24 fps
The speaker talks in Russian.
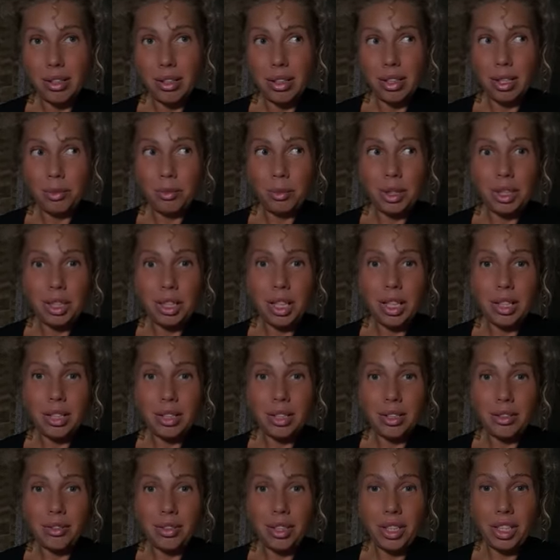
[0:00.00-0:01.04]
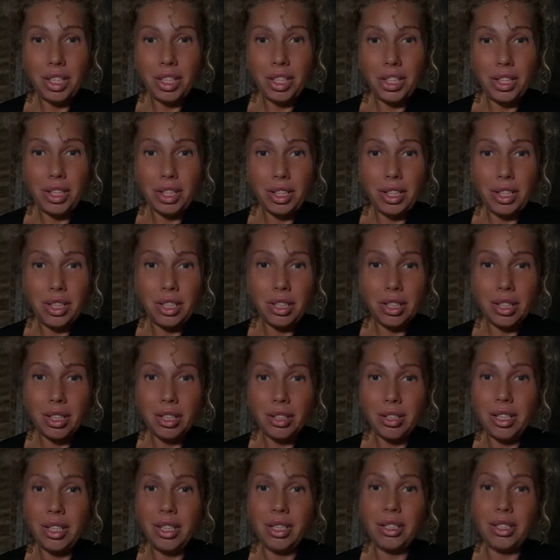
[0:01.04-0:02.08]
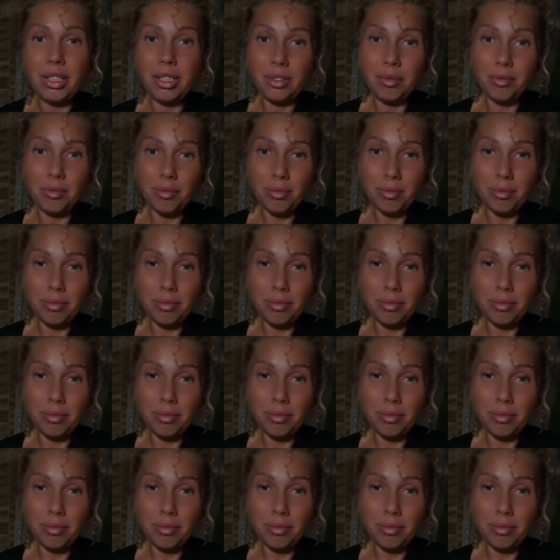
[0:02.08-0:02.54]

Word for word: элементарные вещи, такие как деньги,